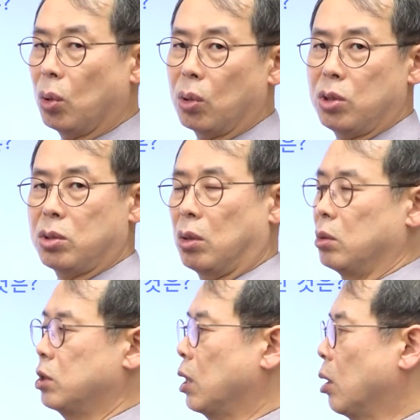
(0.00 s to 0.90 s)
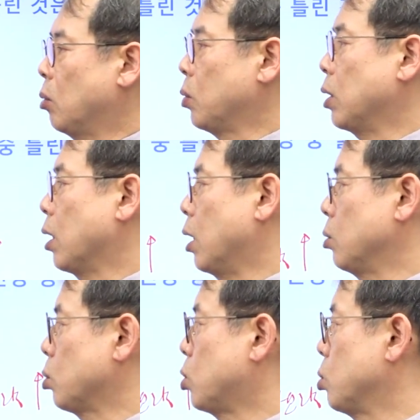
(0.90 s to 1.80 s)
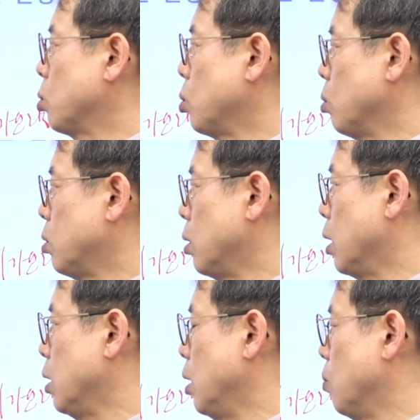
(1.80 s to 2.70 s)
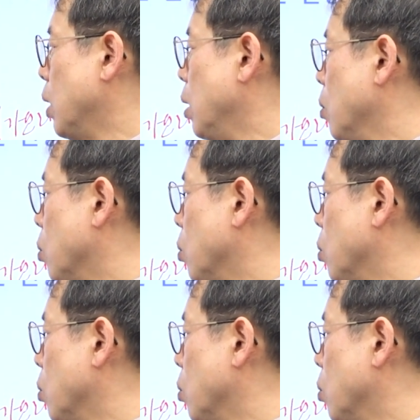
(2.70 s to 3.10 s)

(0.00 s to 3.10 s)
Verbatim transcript: 떨어지죠. 차가운 공기가 계속 지속적으로 들어가기 때문에